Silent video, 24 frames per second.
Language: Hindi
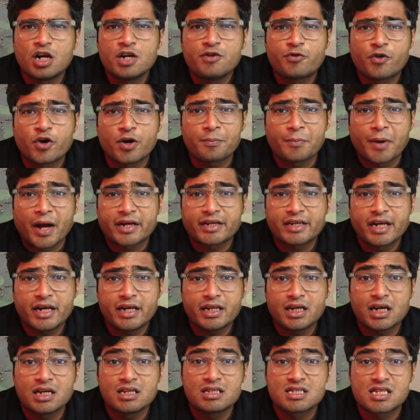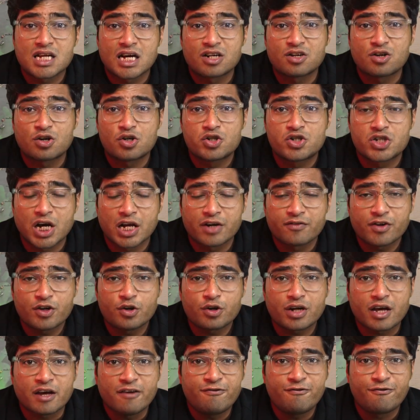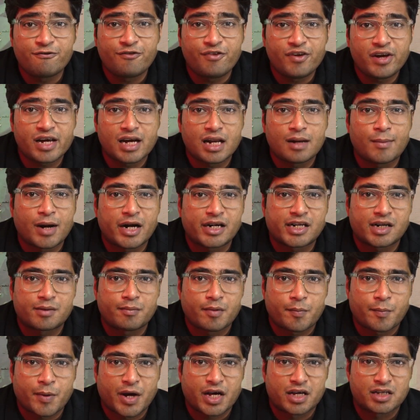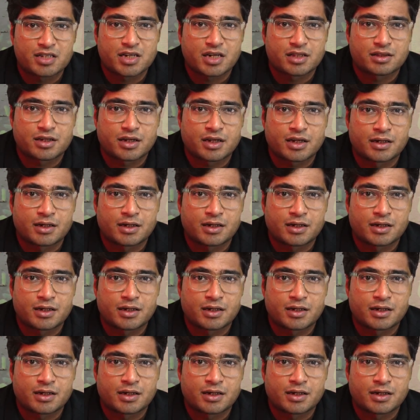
कॉलिफॉर्म बैक्टीरिया इंसानों और जानवरों के फीकल मैटर में पाया जाता